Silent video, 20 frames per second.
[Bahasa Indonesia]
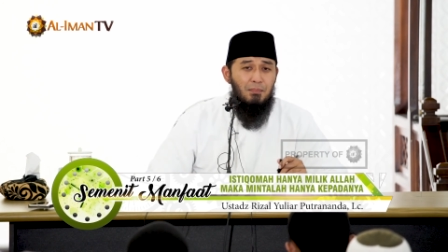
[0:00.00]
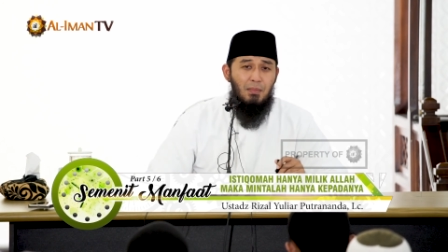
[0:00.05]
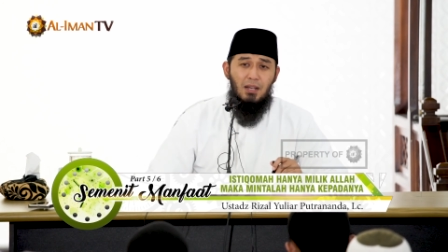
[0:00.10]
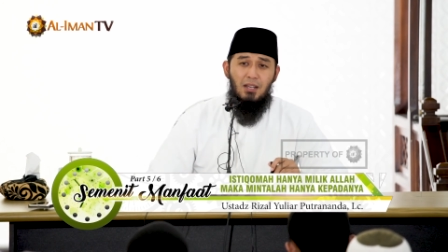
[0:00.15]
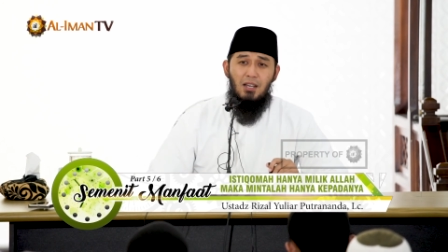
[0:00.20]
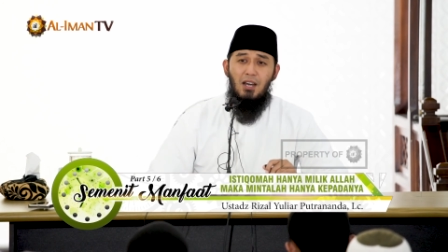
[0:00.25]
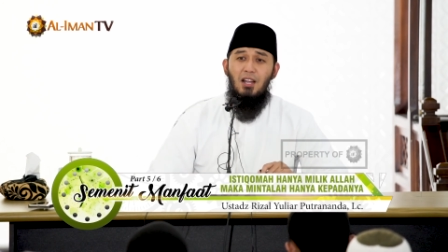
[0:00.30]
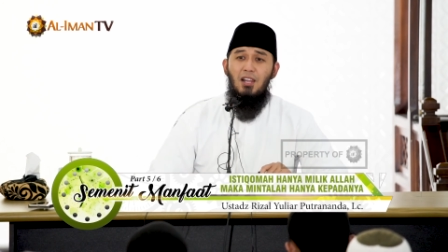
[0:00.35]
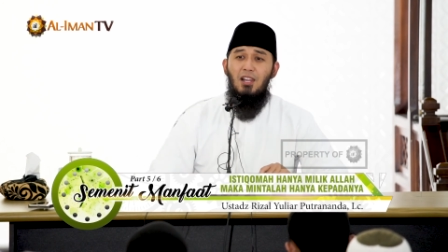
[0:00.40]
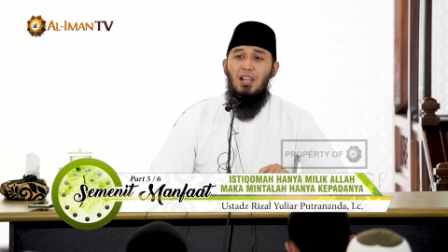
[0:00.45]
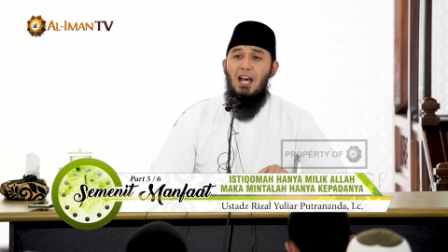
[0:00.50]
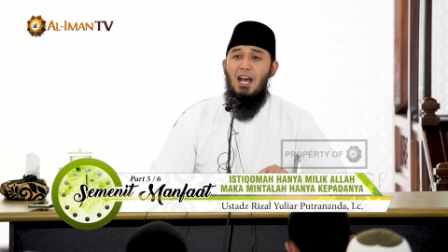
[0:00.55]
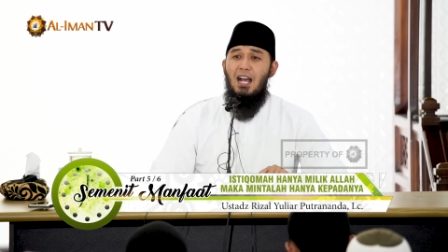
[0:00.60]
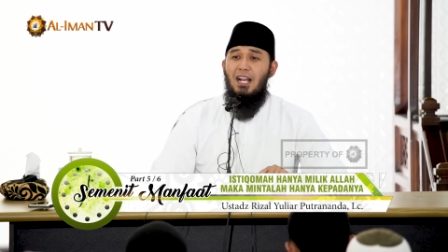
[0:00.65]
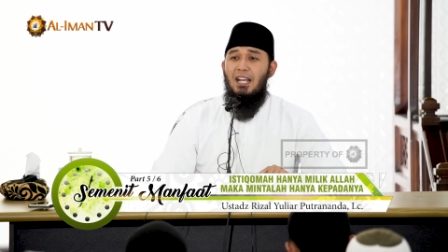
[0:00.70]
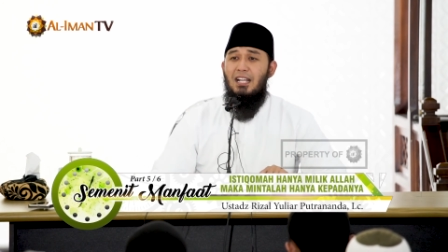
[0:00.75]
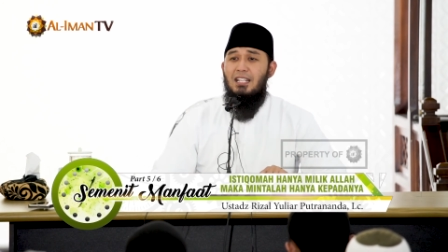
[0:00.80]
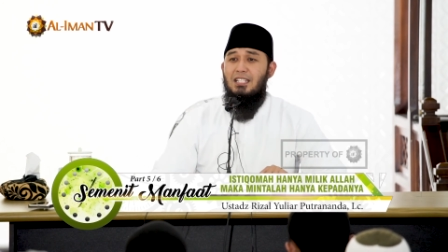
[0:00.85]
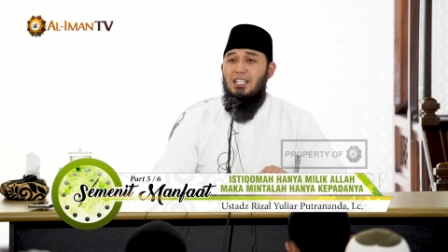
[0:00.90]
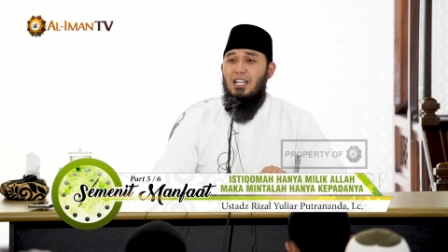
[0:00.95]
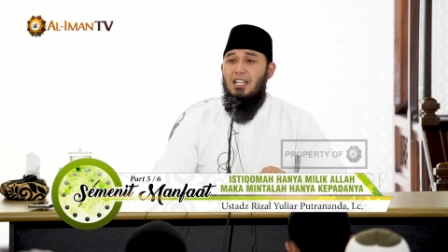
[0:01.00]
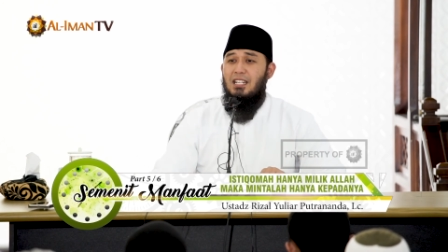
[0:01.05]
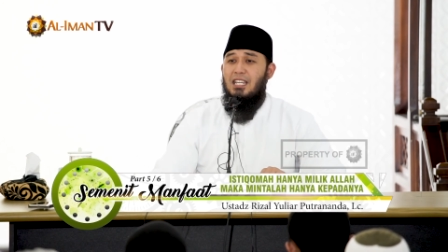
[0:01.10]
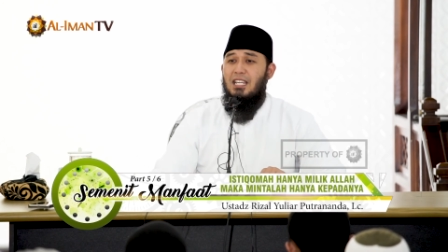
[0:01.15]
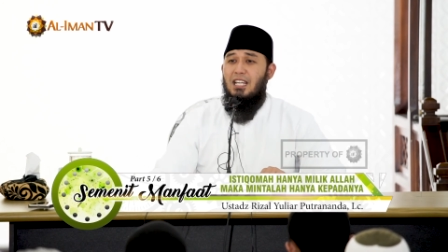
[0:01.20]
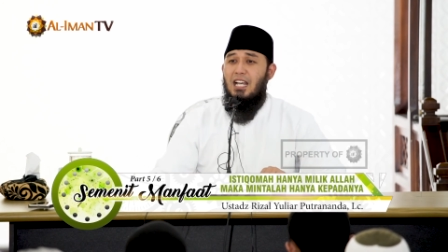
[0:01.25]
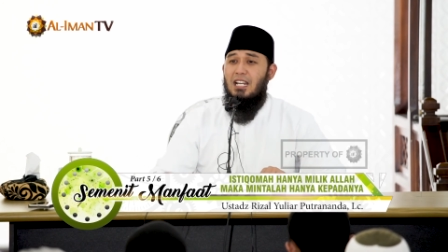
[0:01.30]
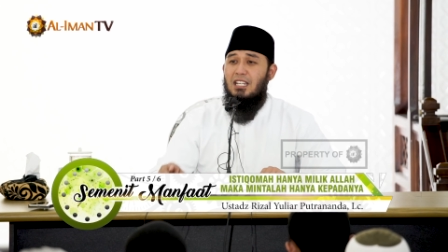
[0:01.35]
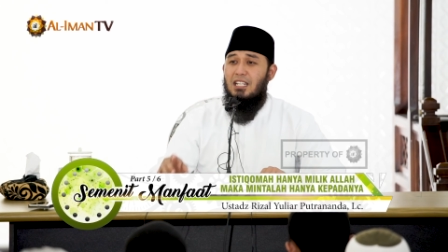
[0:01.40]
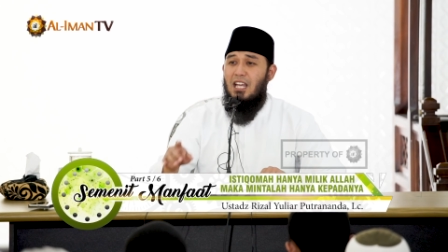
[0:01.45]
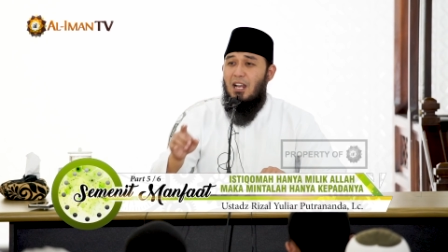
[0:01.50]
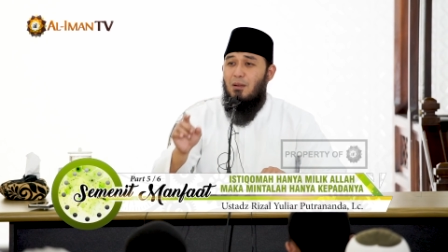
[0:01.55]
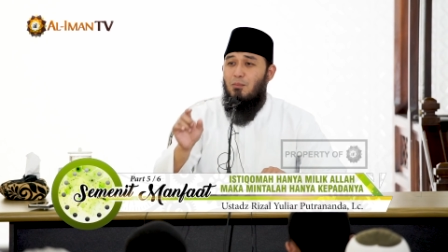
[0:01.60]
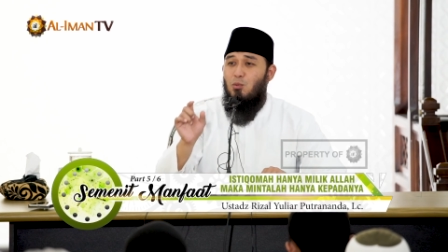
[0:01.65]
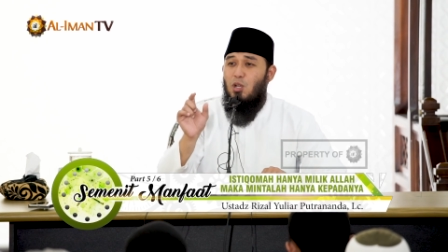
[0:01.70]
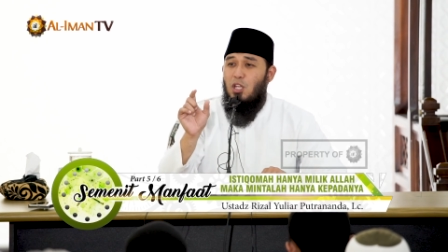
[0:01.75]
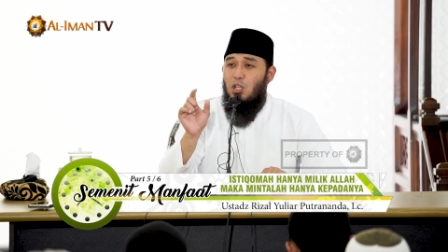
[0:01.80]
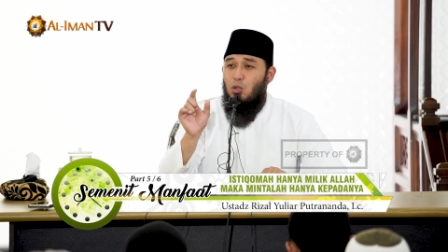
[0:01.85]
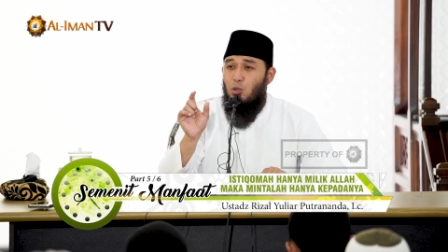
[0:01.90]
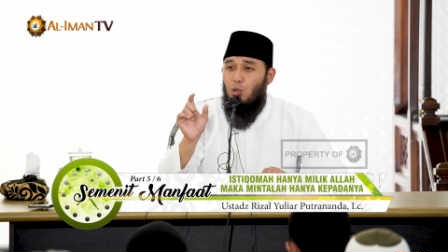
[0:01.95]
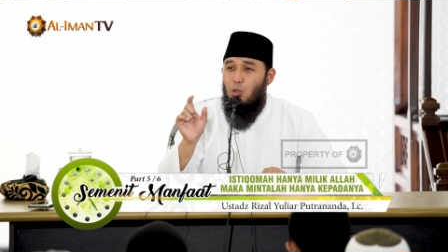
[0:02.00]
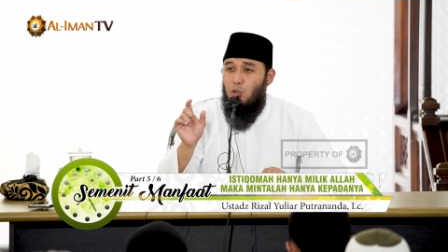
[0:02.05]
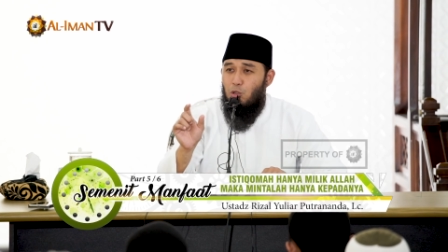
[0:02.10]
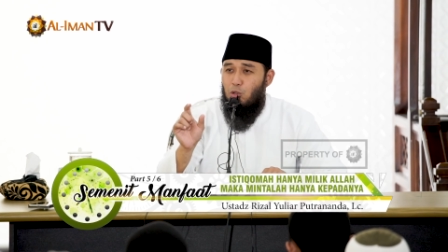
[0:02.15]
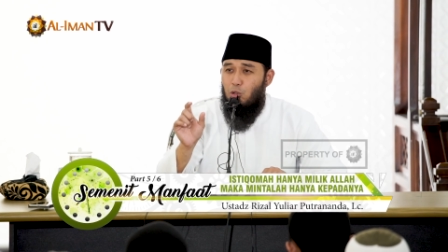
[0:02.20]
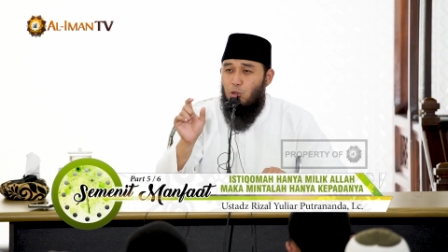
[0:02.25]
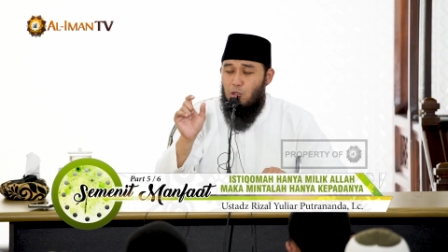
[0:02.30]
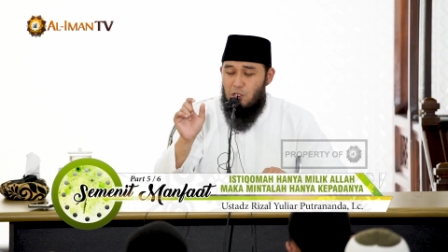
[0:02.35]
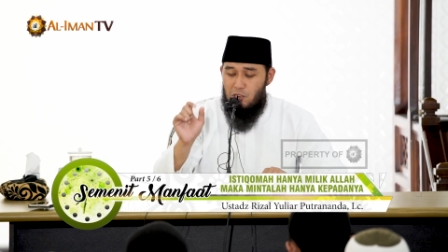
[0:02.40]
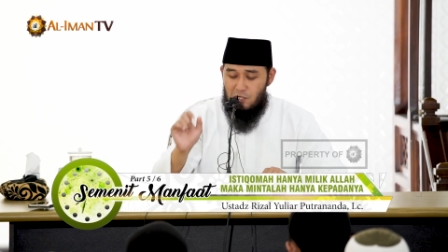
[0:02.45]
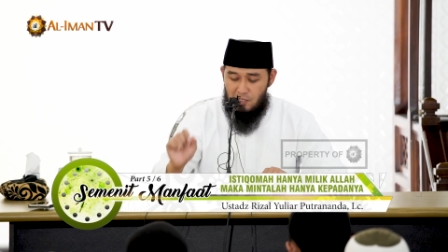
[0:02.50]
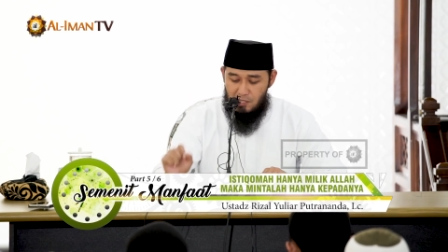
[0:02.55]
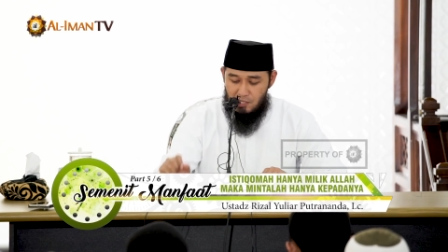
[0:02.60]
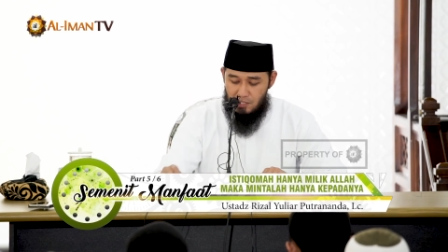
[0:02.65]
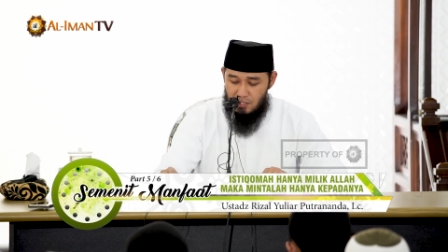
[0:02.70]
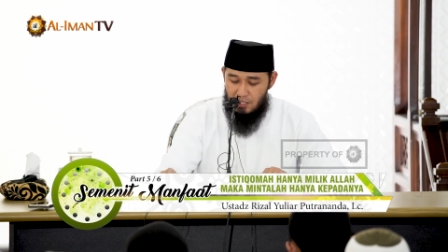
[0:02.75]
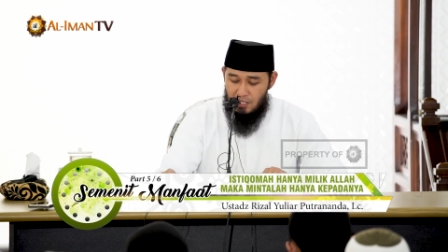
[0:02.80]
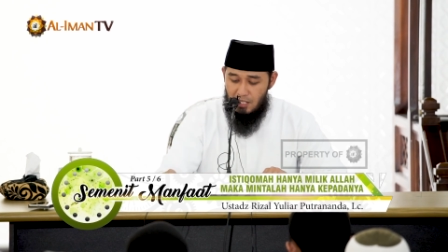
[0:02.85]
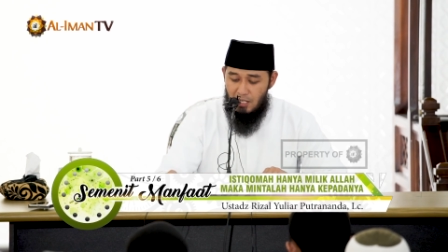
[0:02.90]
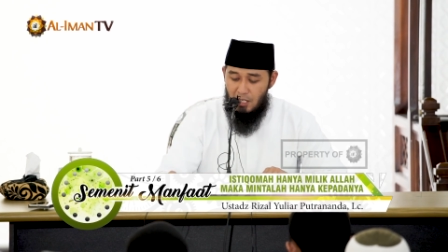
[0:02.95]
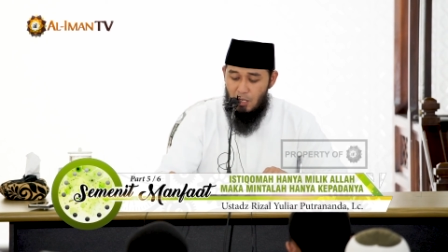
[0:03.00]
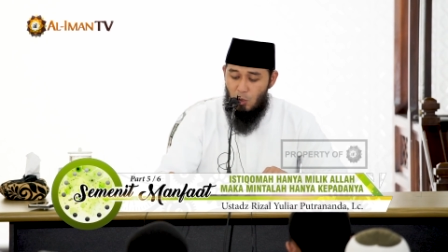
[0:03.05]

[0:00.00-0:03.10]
maka Allah akan jadikan kalbu itu lurus